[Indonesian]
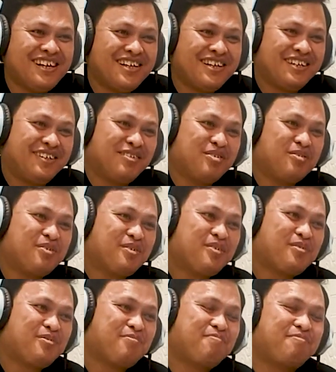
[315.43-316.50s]
Maksudnya lebih
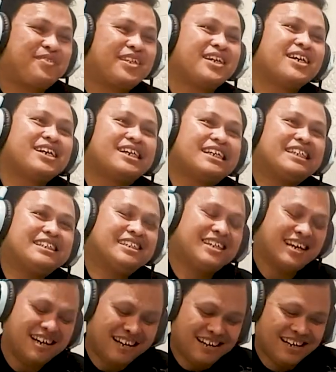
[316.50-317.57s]
kreatif dari yang saat ini.
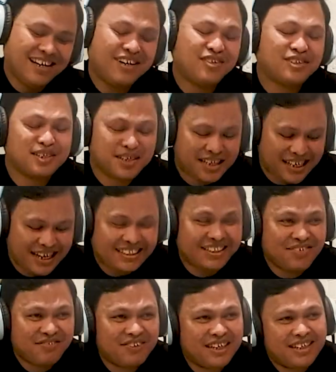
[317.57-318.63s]
Ya, gitu. harusnya
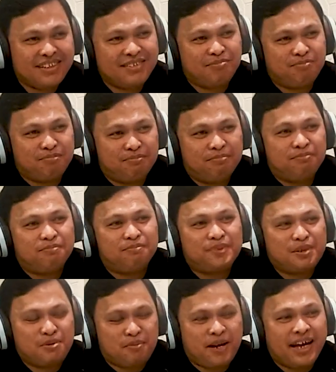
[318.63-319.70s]
kreatif. Jadi lebih baik hmm, lah. Gitu.
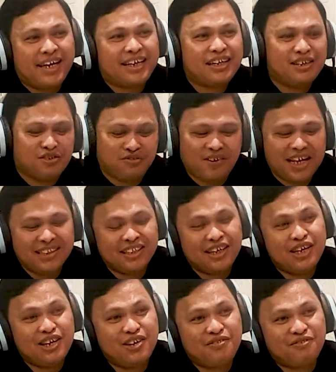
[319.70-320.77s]
Lebih baik,
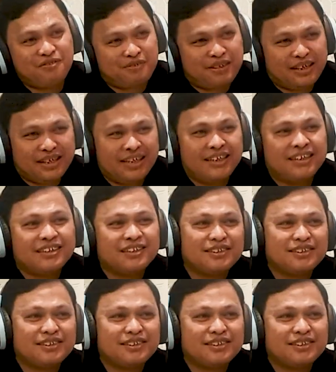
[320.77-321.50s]
inovatif. Ya.